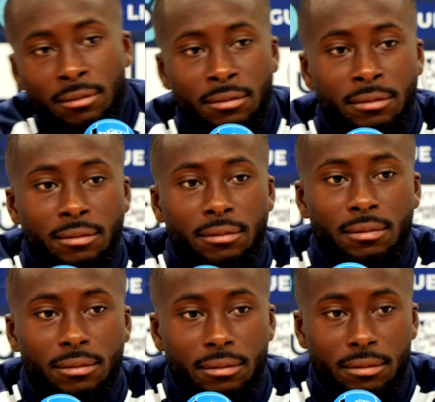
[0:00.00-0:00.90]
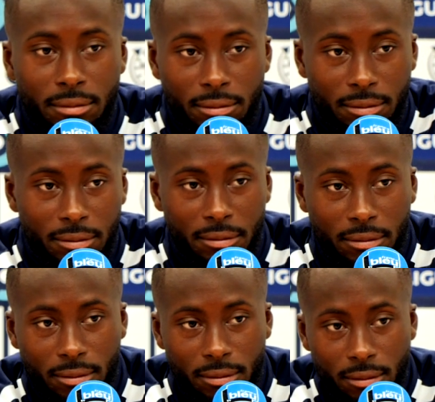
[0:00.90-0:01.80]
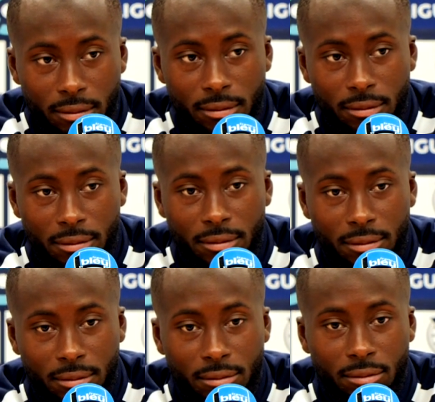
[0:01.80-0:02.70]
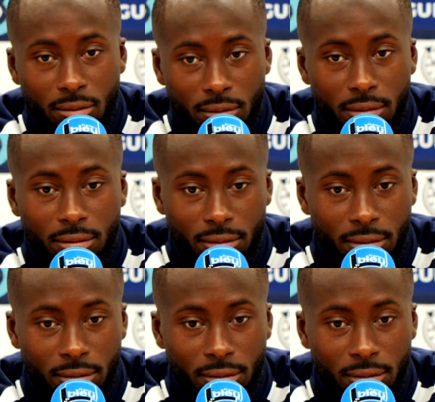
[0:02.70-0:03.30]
j'imagine que c'était un petit coup de, petit pour vous hier.